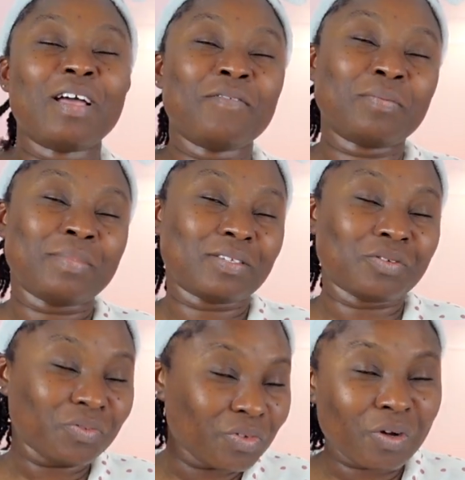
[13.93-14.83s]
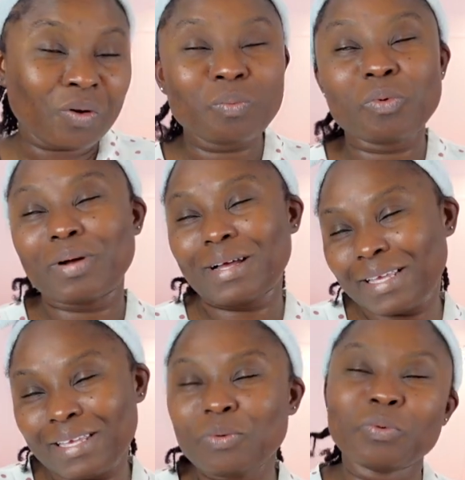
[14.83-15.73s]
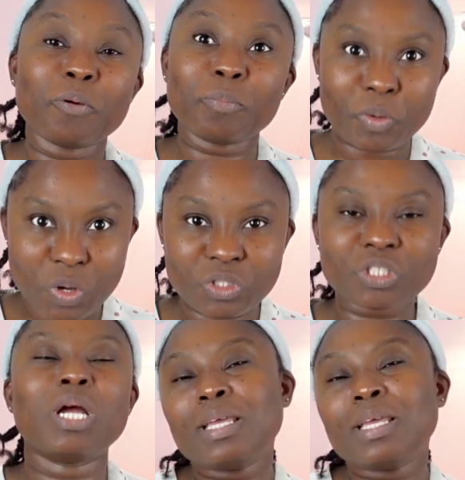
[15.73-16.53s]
avec mes enfants ou mon mari ou un proche.